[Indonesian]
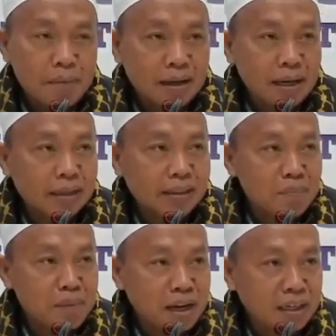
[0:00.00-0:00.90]
Maka
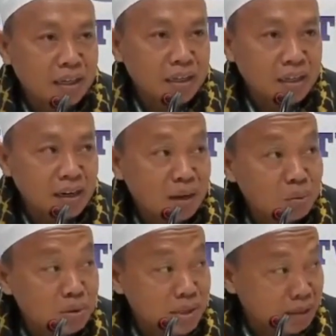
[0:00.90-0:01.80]
ketamakan dan
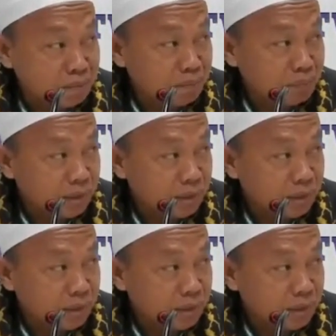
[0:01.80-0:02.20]
keragusan,